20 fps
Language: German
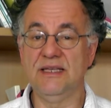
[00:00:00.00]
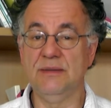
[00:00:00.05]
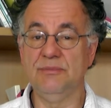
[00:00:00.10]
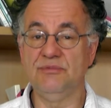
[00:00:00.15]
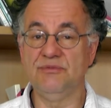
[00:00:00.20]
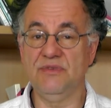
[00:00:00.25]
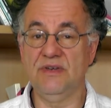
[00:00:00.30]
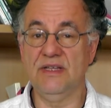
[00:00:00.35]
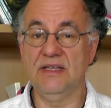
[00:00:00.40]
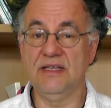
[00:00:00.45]
die
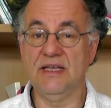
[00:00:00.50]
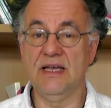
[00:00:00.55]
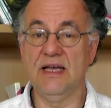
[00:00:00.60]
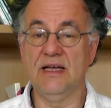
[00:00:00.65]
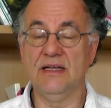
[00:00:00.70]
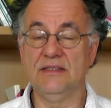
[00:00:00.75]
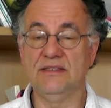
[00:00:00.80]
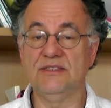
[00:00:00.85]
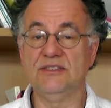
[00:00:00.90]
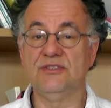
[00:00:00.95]
Selbstpflege
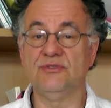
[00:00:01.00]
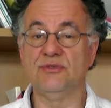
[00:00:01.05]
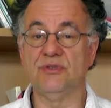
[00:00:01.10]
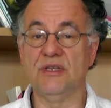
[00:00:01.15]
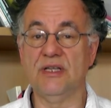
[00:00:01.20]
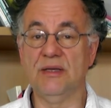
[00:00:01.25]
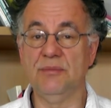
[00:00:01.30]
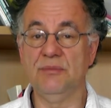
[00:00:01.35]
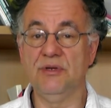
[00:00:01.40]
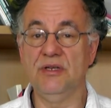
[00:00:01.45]
ernst zu
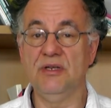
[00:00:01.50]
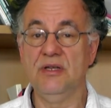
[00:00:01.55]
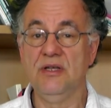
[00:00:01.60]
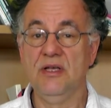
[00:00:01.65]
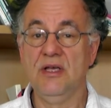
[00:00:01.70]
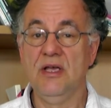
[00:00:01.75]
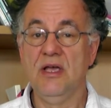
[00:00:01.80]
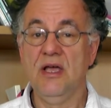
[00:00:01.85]
nehmen,